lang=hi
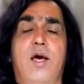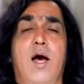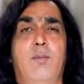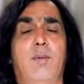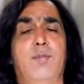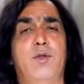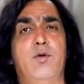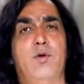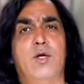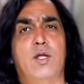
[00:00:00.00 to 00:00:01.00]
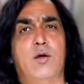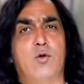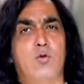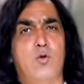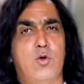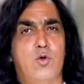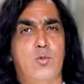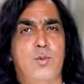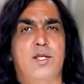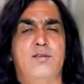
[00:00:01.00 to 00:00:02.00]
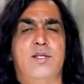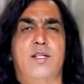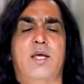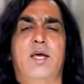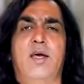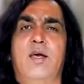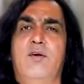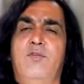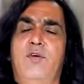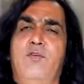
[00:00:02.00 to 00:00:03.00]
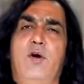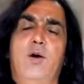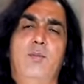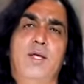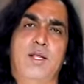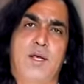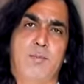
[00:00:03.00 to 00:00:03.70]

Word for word: हम अपनी योग्यता को कोई रूप दे सकते हैं फिर वो हम नहीं दे